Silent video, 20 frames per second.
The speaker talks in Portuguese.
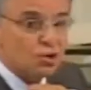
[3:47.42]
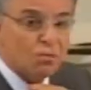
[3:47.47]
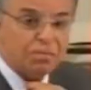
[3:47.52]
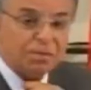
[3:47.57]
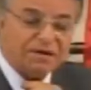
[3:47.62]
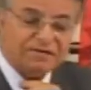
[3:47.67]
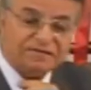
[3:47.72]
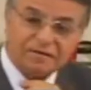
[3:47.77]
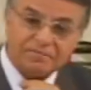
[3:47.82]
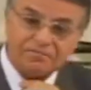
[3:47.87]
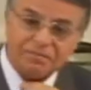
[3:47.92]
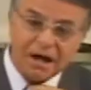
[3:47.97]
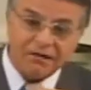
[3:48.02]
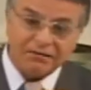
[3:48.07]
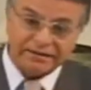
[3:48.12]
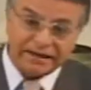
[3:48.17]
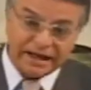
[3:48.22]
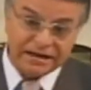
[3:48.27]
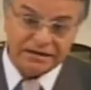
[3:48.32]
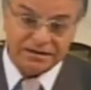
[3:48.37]
eu sou o
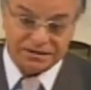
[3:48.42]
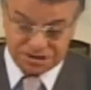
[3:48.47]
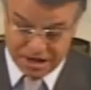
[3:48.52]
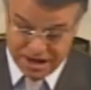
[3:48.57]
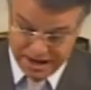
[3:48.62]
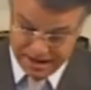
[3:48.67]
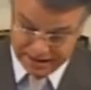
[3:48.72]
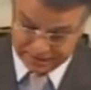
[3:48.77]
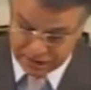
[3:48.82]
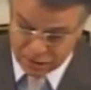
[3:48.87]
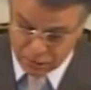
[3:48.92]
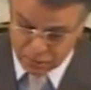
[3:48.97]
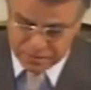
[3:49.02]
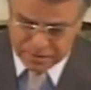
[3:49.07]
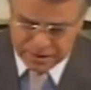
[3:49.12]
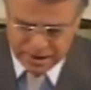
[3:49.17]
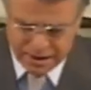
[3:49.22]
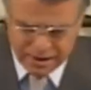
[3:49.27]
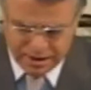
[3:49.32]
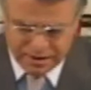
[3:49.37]
principal deles.
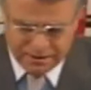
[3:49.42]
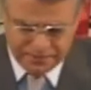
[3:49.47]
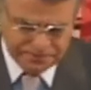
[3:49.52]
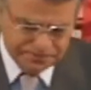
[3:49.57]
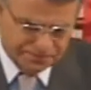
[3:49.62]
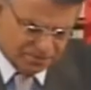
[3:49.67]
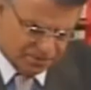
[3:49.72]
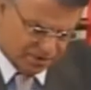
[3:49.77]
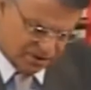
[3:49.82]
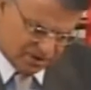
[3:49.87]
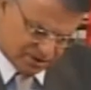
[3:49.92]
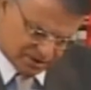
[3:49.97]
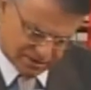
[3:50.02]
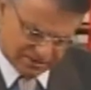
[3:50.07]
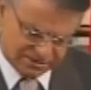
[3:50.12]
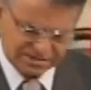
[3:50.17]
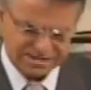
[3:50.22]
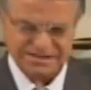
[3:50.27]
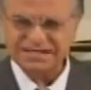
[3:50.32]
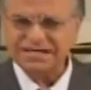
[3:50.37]
Então,
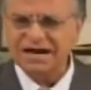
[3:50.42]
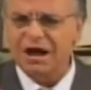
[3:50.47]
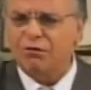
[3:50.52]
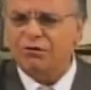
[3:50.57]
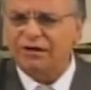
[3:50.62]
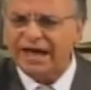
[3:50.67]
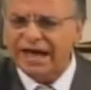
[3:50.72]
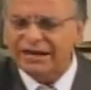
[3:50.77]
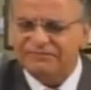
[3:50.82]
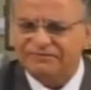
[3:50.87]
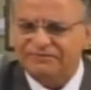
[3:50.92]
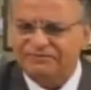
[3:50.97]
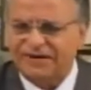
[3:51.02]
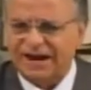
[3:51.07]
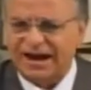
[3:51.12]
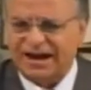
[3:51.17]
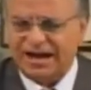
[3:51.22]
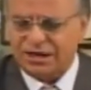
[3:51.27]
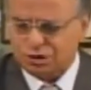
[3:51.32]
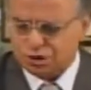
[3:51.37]
se
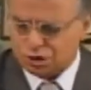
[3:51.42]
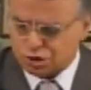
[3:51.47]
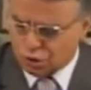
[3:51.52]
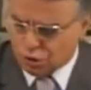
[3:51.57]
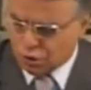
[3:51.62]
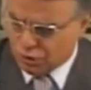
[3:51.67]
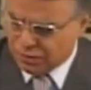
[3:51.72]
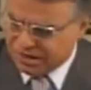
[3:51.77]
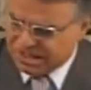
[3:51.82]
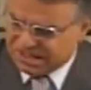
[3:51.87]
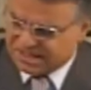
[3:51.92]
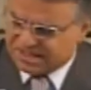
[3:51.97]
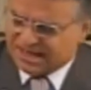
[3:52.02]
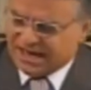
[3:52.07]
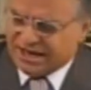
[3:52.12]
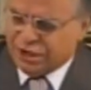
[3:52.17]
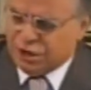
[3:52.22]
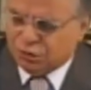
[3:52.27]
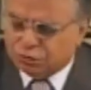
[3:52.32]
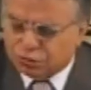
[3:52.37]
alguém fracassou
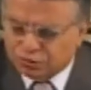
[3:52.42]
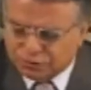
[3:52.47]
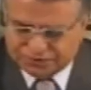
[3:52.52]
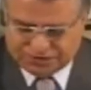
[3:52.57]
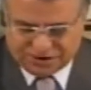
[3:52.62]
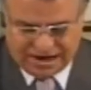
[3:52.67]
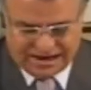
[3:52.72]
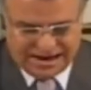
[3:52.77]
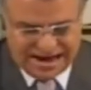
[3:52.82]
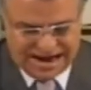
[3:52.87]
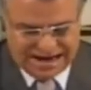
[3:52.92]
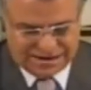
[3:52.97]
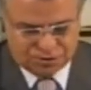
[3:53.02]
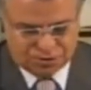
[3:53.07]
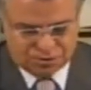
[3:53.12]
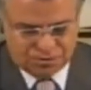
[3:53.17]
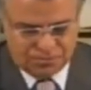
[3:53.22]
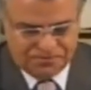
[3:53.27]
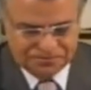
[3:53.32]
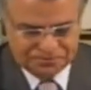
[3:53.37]
e saiu do
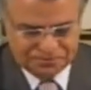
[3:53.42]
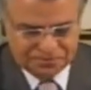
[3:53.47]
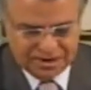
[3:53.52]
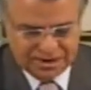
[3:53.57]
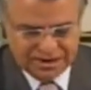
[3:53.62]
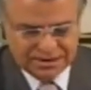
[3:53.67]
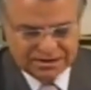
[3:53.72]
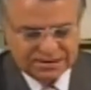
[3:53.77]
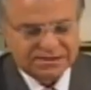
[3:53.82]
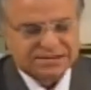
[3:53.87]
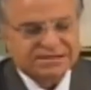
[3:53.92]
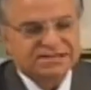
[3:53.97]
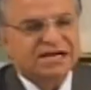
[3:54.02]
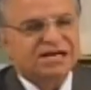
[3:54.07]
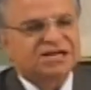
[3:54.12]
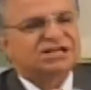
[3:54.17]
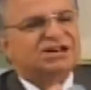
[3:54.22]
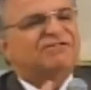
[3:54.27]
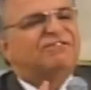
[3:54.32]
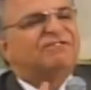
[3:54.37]
fracasso,
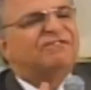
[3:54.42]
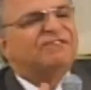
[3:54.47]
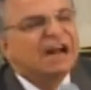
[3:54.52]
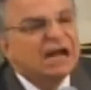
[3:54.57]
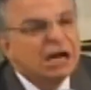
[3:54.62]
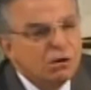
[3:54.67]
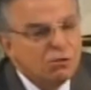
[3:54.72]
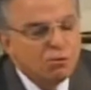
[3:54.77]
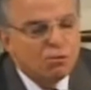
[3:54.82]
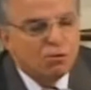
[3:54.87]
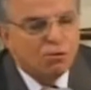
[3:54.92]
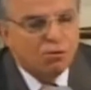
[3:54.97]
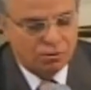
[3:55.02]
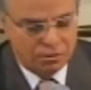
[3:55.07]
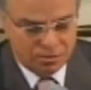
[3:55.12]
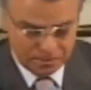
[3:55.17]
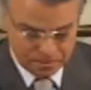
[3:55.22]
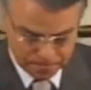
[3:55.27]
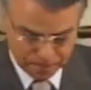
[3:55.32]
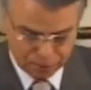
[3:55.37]
seja
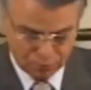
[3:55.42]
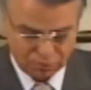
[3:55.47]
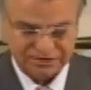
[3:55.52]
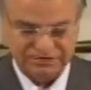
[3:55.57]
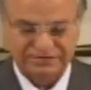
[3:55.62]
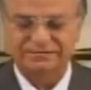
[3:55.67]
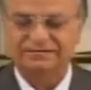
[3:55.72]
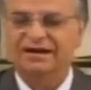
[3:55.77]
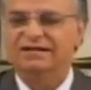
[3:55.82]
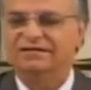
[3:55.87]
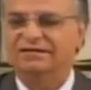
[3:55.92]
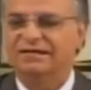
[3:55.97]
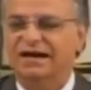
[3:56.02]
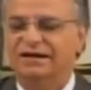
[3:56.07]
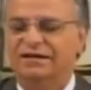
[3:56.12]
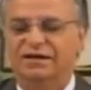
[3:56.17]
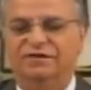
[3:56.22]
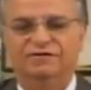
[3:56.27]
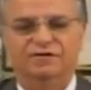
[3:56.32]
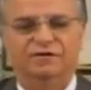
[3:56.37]
franco quando
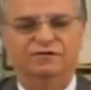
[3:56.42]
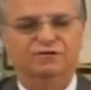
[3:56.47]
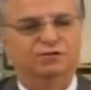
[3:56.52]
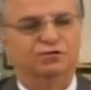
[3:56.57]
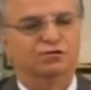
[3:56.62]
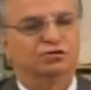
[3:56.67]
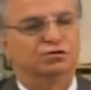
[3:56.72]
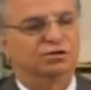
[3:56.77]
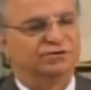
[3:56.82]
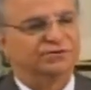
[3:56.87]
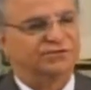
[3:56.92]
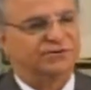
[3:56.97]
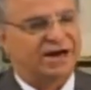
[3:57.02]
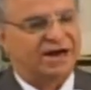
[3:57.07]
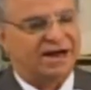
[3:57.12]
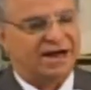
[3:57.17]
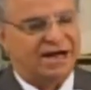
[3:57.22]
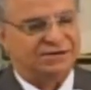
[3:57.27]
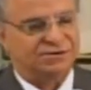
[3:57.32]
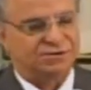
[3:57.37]
tratar desse assunto
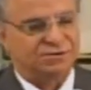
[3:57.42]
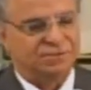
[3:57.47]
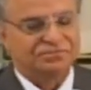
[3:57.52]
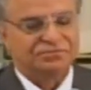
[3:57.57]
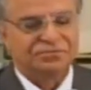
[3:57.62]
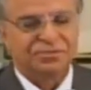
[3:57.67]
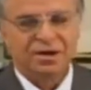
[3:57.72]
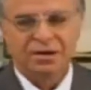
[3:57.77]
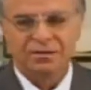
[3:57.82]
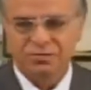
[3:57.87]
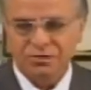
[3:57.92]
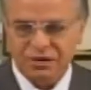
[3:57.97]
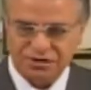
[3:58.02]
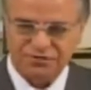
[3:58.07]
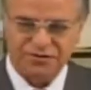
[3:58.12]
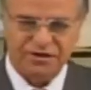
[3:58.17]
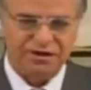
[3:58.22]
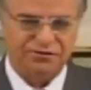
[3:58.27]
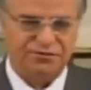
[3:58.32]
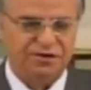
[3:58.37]
do fracasso.
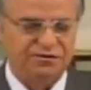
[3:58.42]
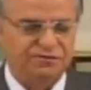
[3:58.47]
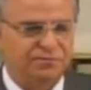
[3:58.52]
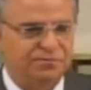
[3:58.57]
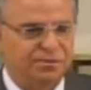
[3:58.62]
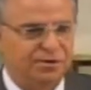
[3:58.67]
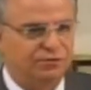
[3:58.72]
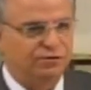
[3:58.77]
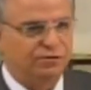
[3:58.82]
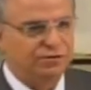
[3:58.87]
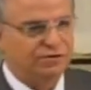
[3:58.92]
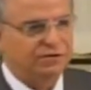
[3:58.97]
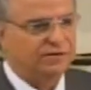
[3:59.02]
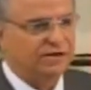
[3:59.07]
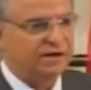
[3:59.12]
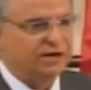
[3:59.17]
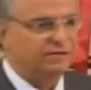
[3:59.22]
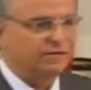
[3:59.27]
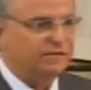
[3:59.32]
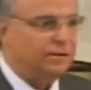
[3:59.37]
Porque às vezes vejo a
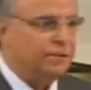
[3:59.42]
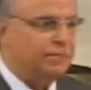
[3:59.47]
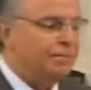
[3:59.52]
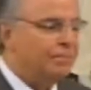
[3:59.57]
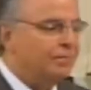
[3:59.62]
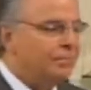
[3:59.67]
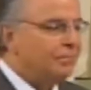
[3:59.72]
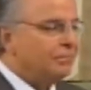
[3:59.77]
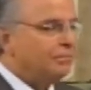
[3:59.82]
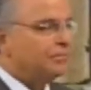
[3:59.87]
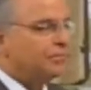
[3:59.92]
pessoa dizer assim: